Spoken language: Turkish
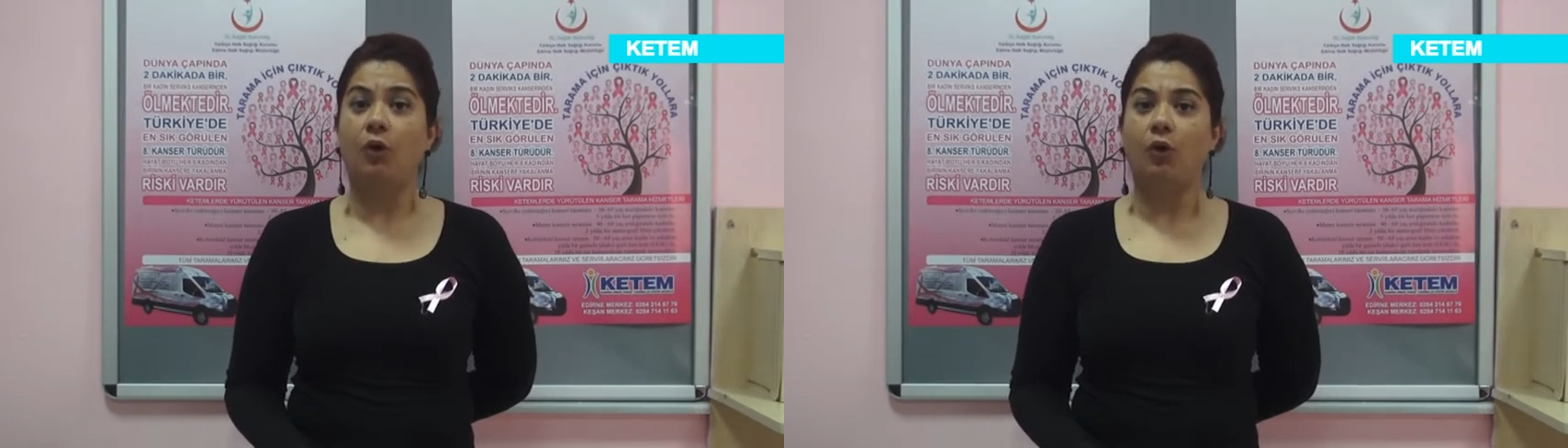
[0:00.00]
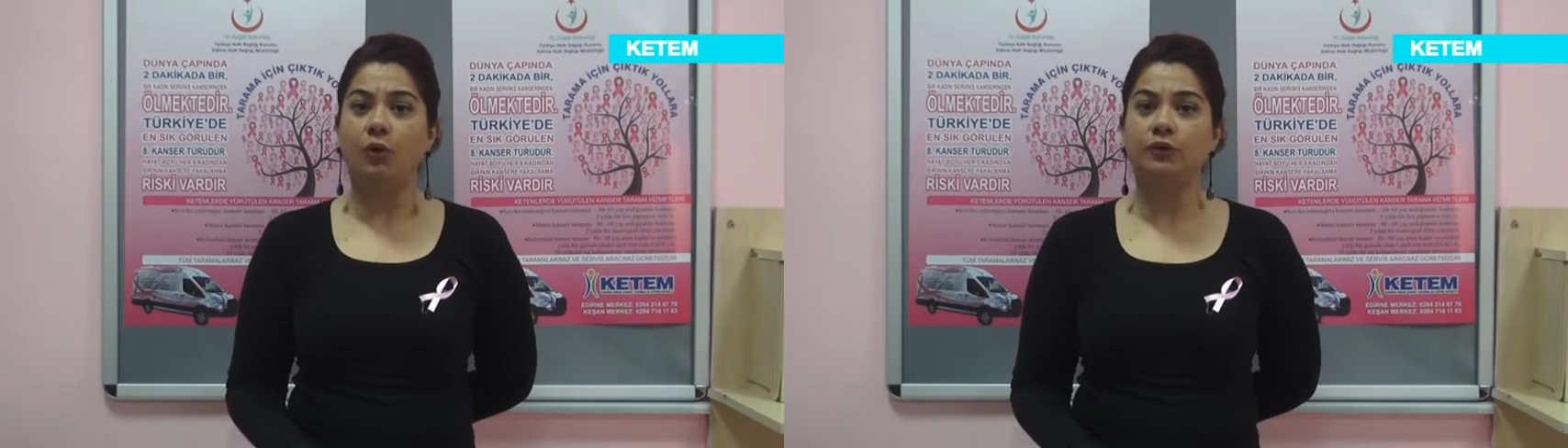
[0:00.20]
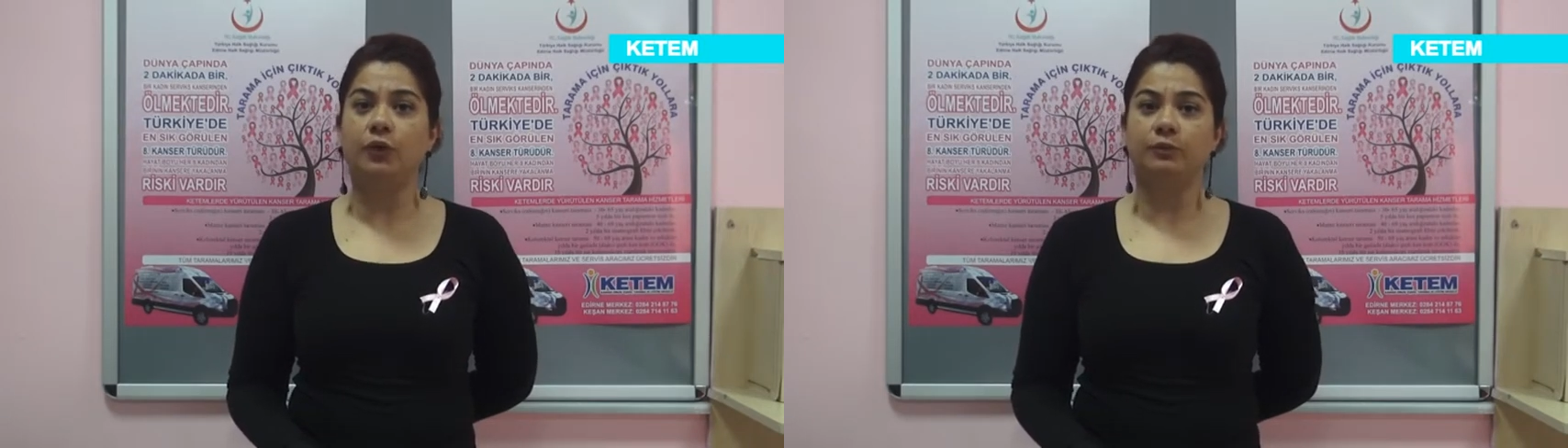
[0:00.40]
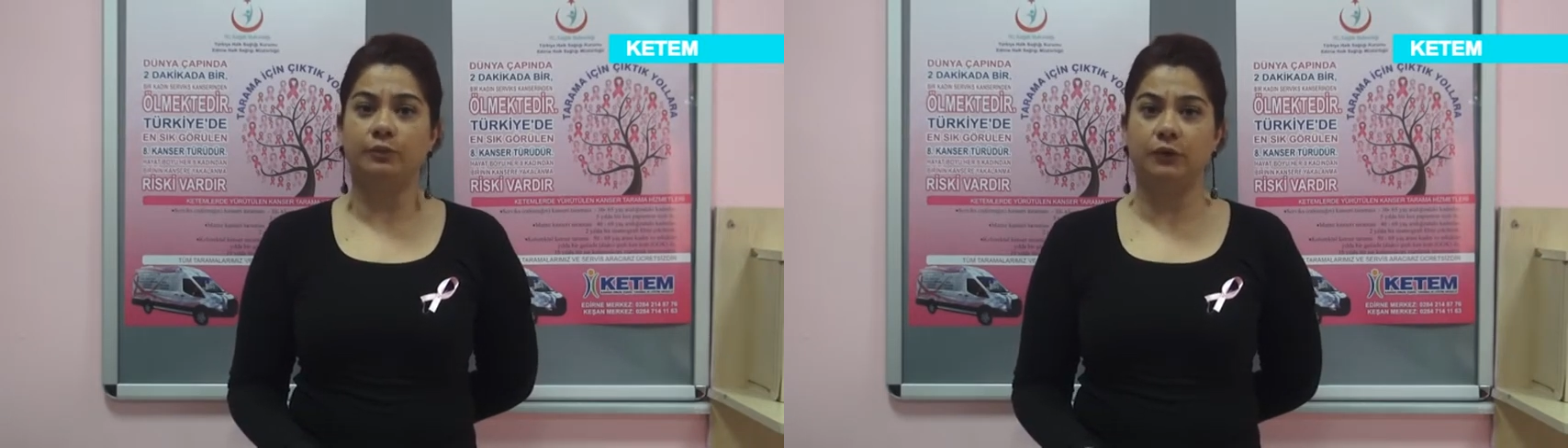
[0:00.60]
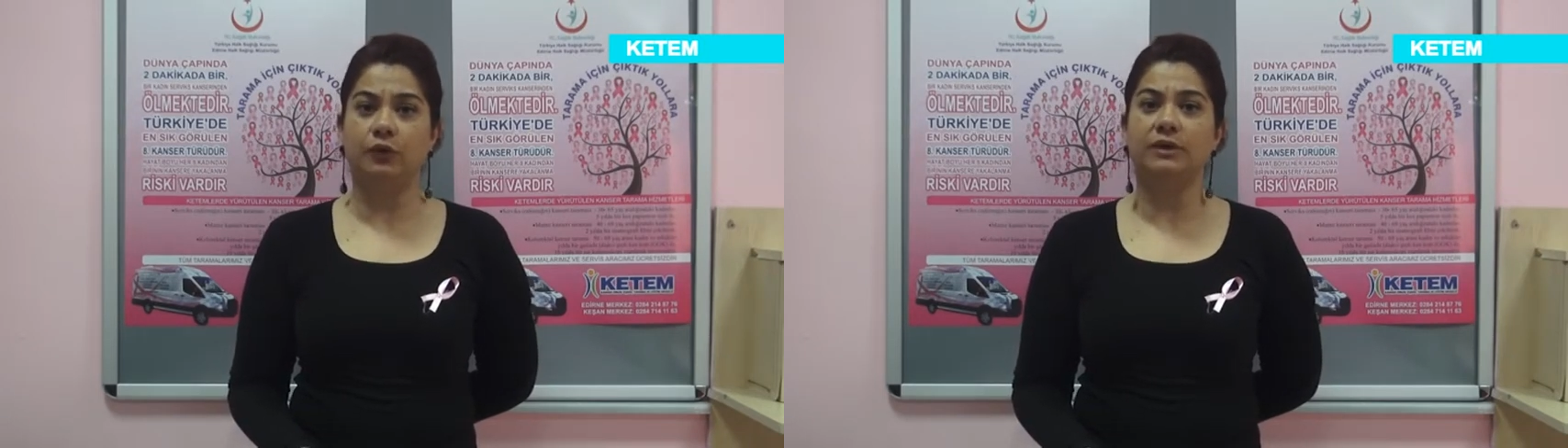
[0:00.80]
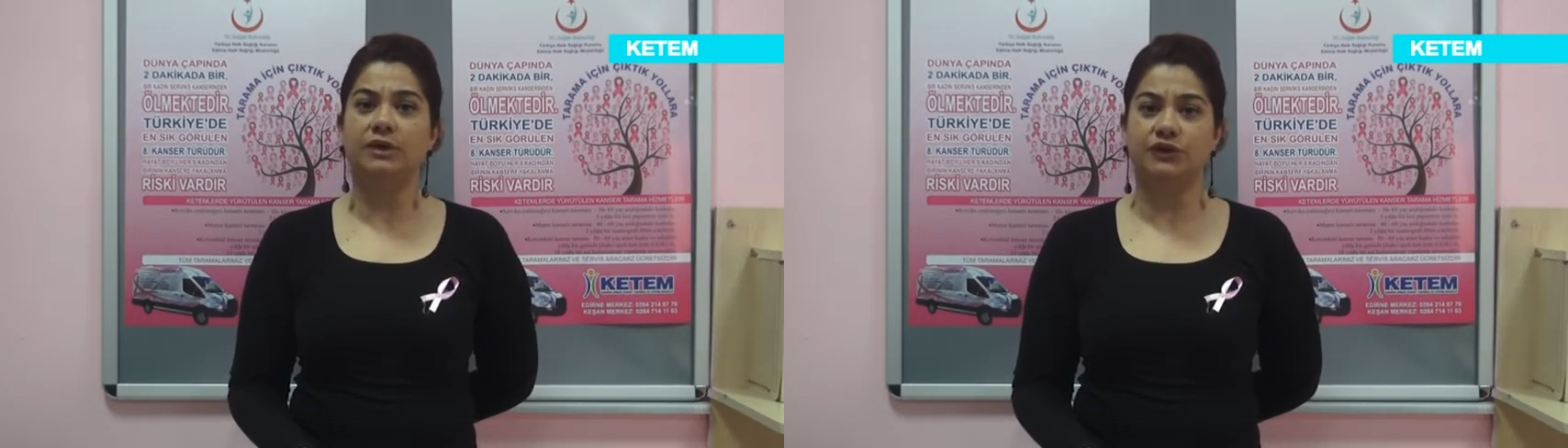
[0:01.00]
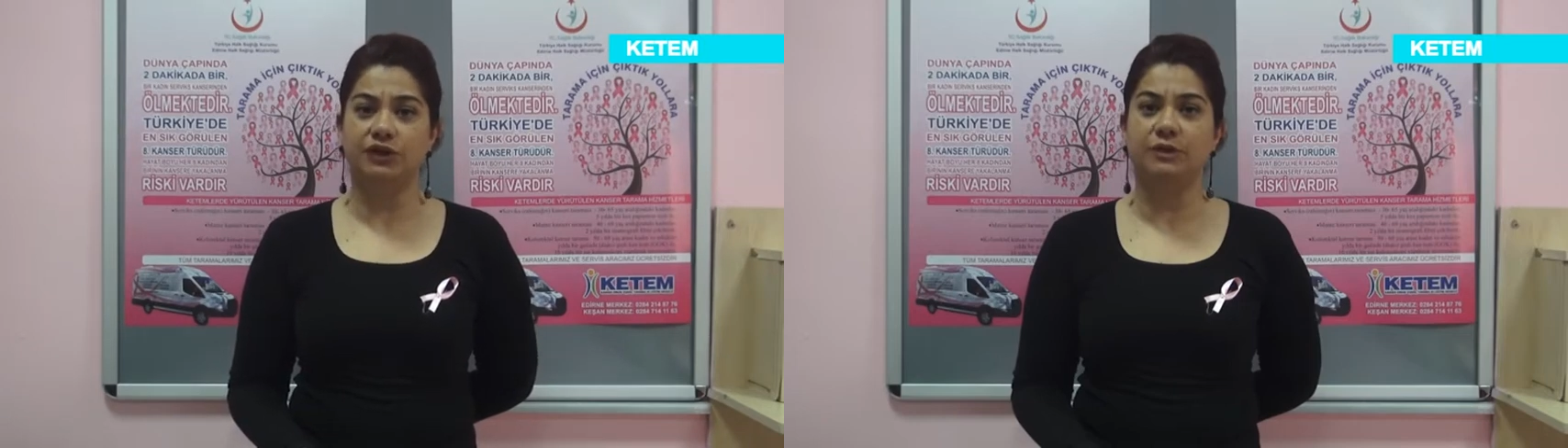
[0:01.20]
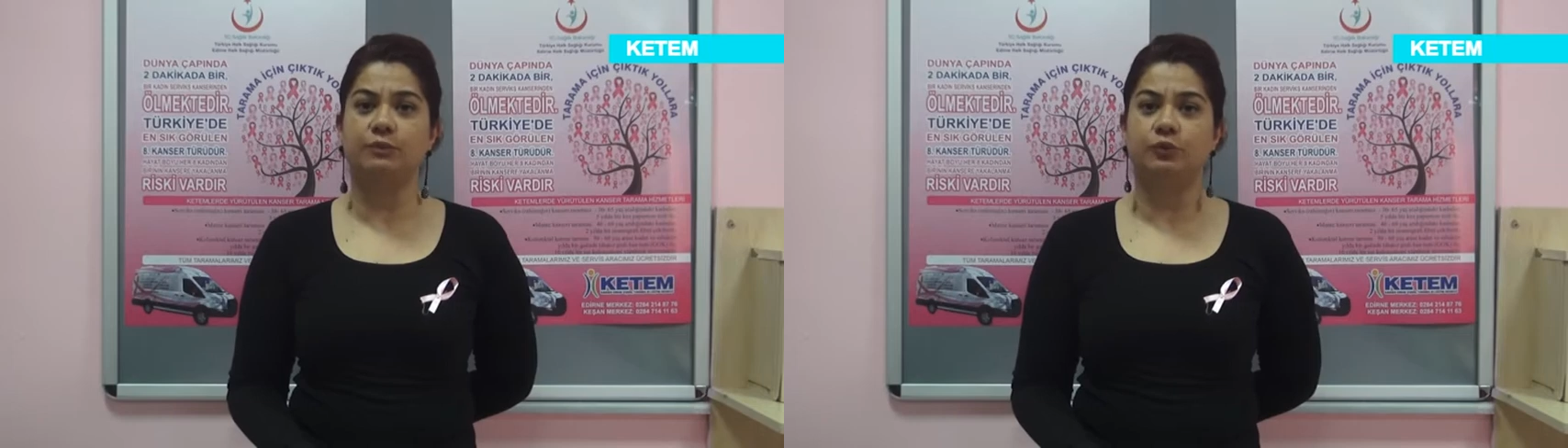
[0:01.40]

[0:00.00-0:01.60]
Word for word: 14 milyon kişiyi